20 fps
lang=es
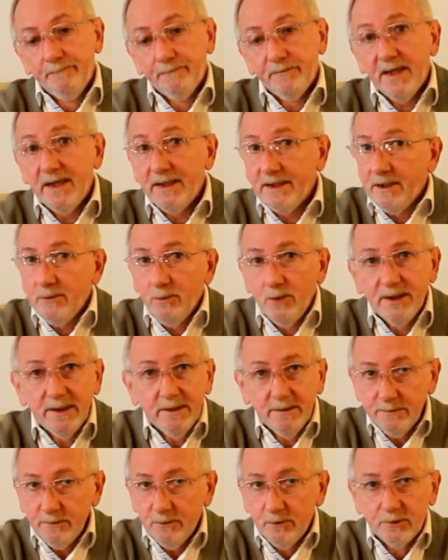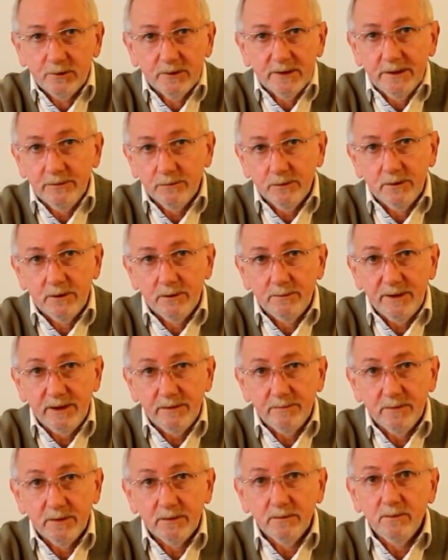En aduanas otro tanto de lo
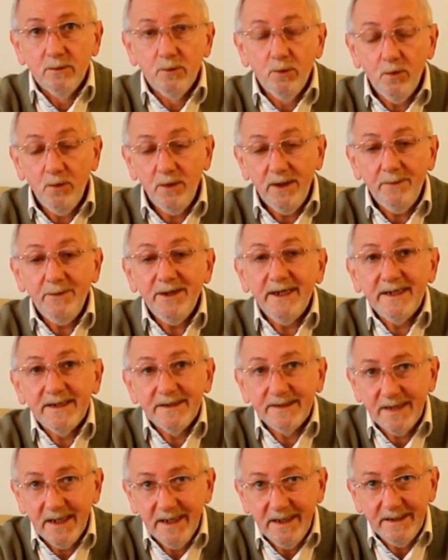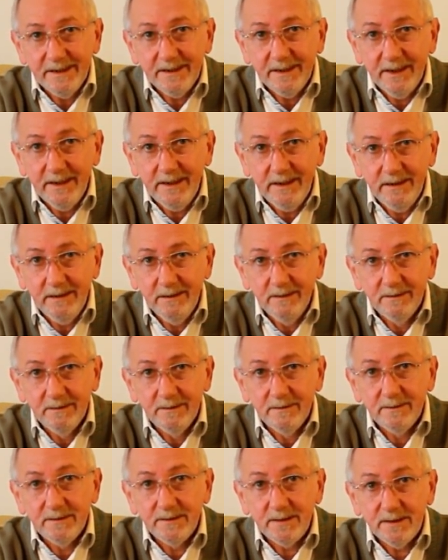mismo. Una vez que sales de ahí,
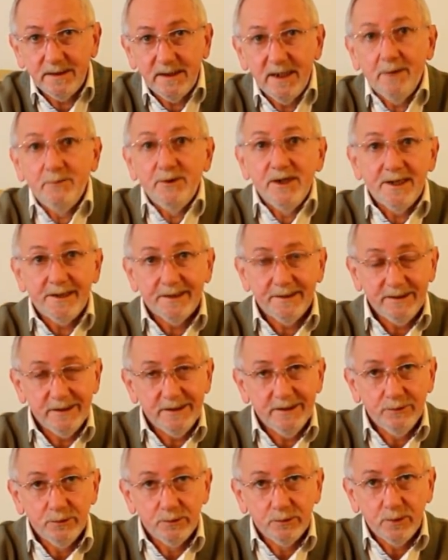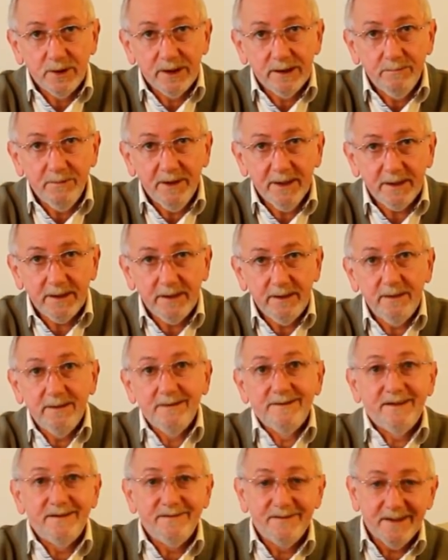si habías retirado tu equipaje,
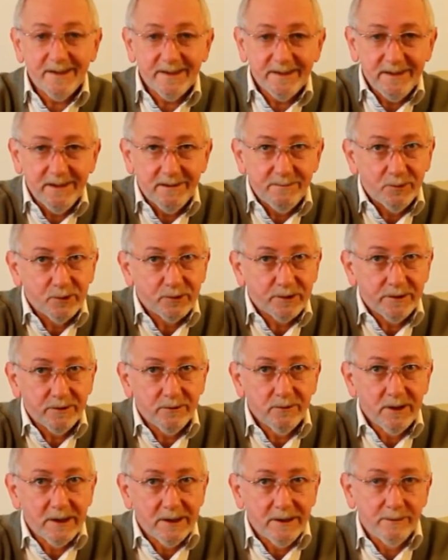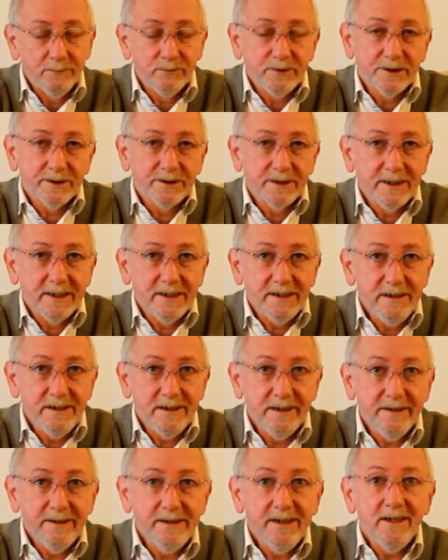tendrás que ir al mostrador, al counter de la
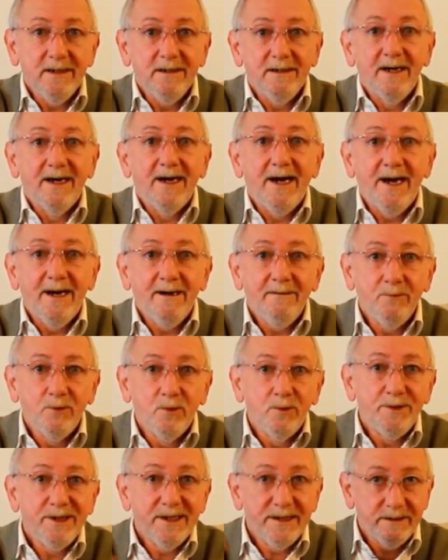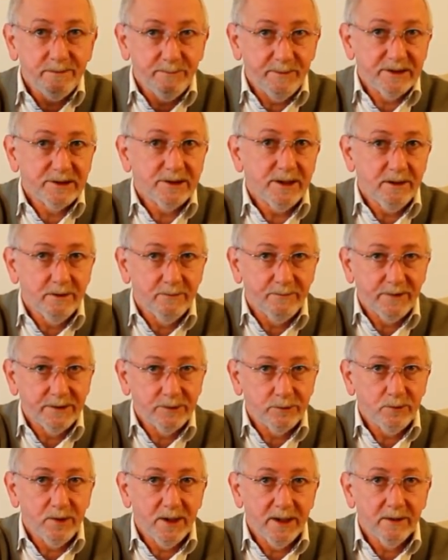línea aérea, a volver a despacharlo,
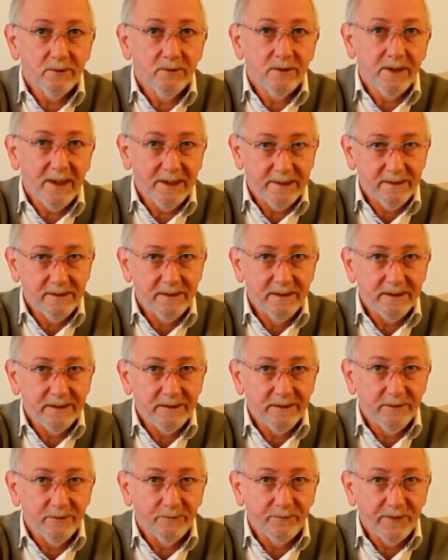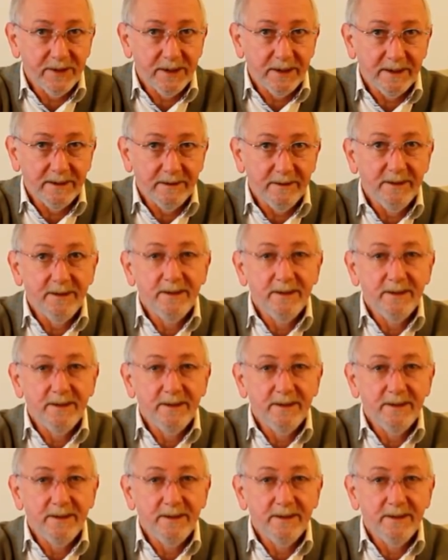facturarlo al destino final.